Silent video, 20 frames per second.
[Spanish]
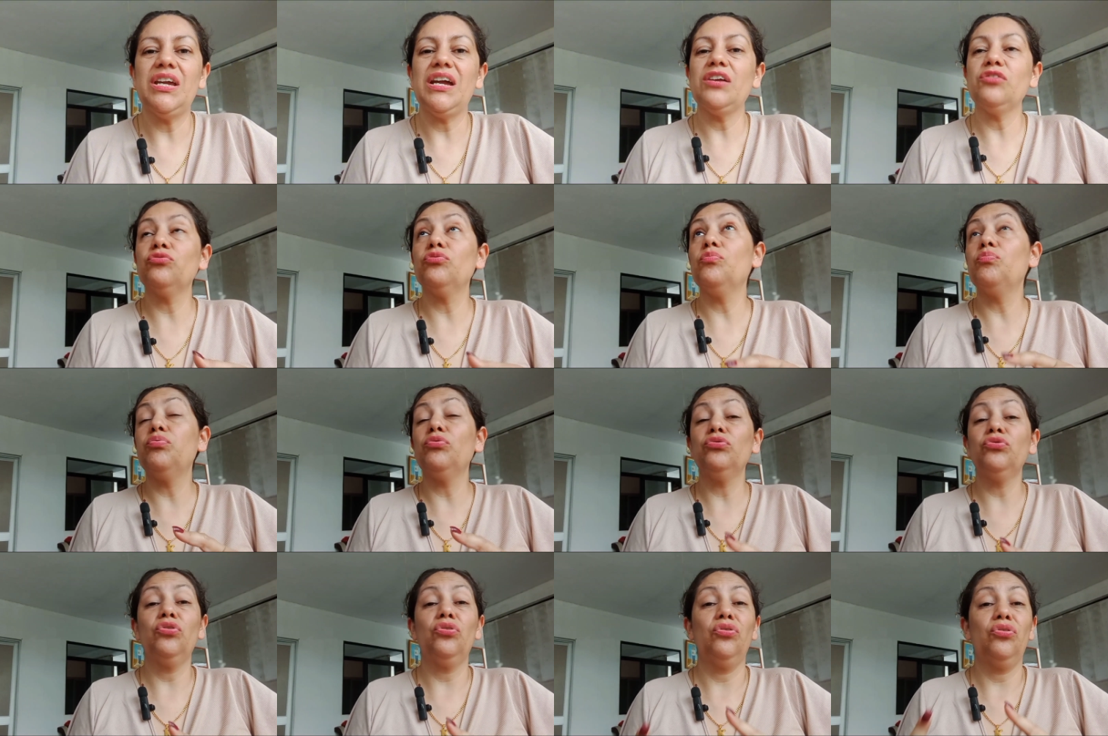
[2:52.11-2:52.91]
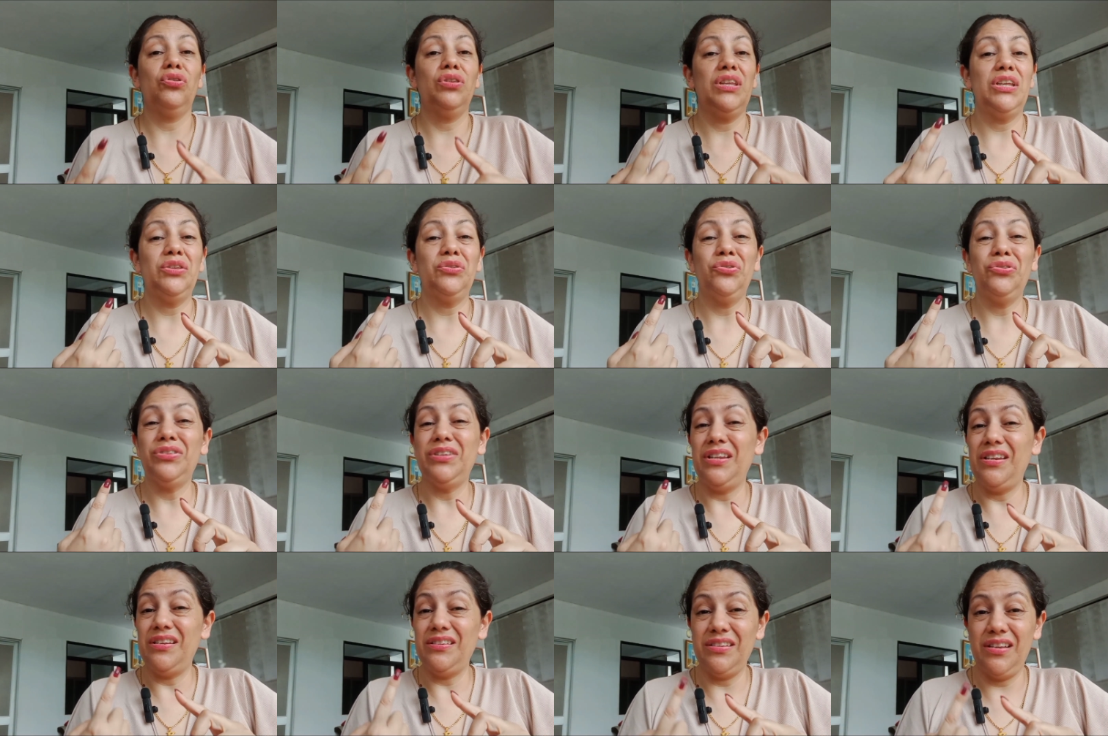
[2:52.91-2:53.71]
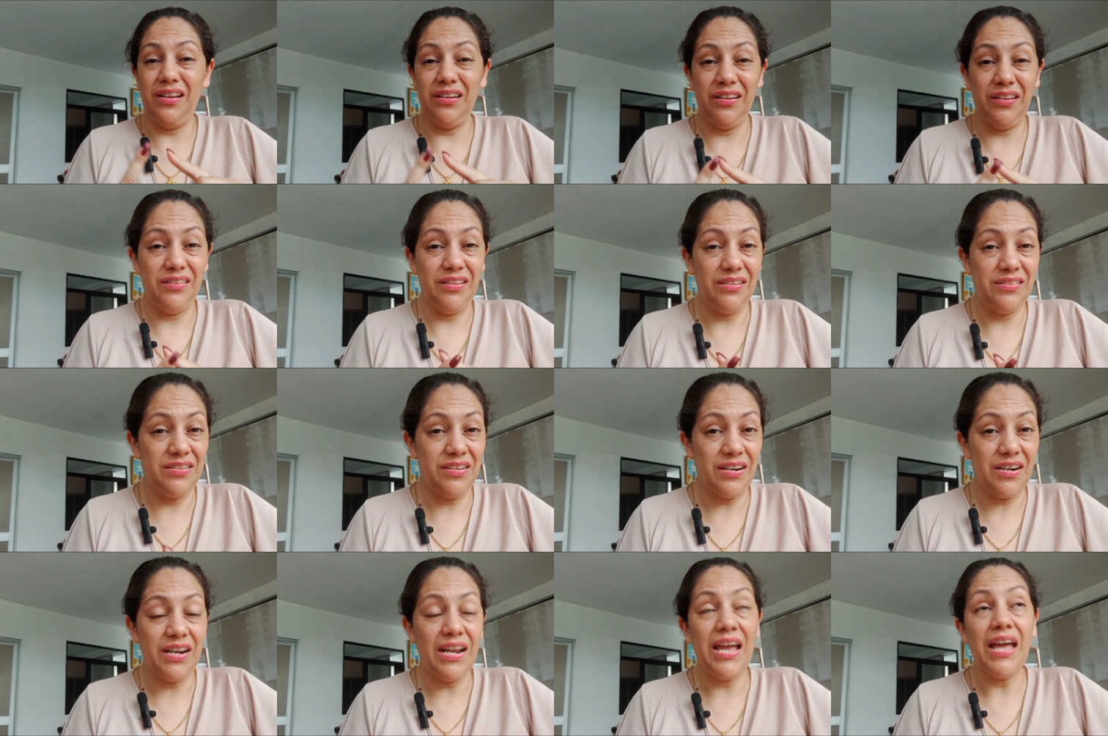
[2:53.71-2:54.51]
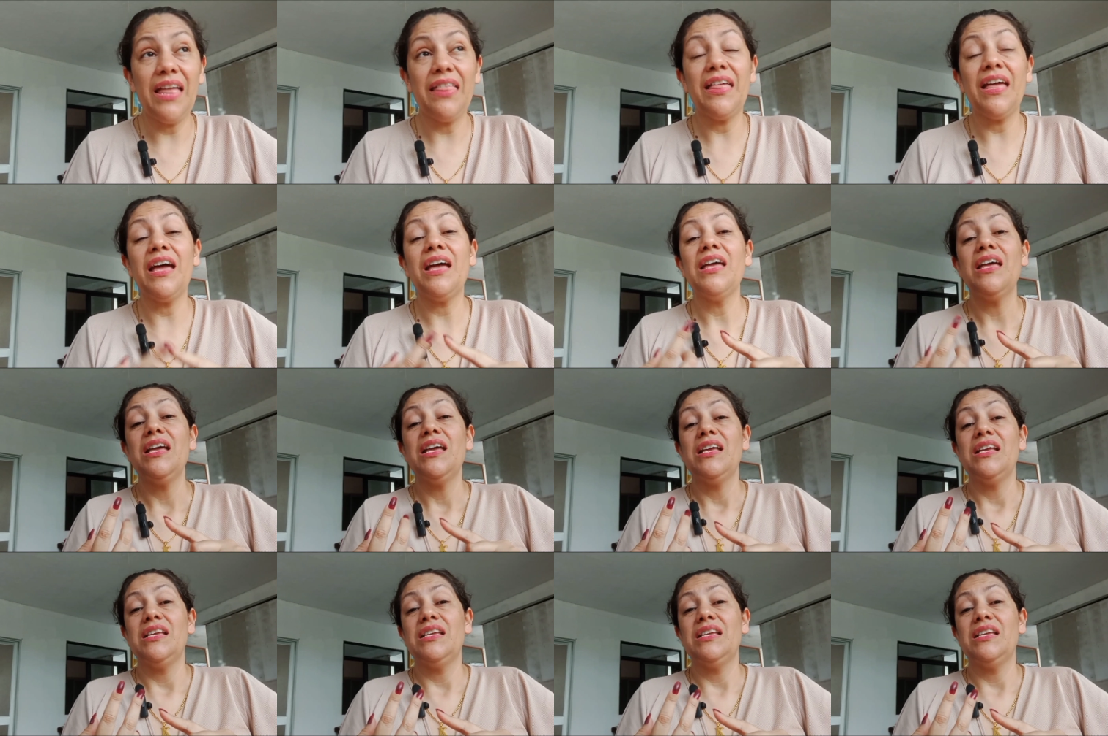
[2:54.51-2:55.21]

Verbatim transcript: Llegas a un punto donde no tienes ganas de hacer nada,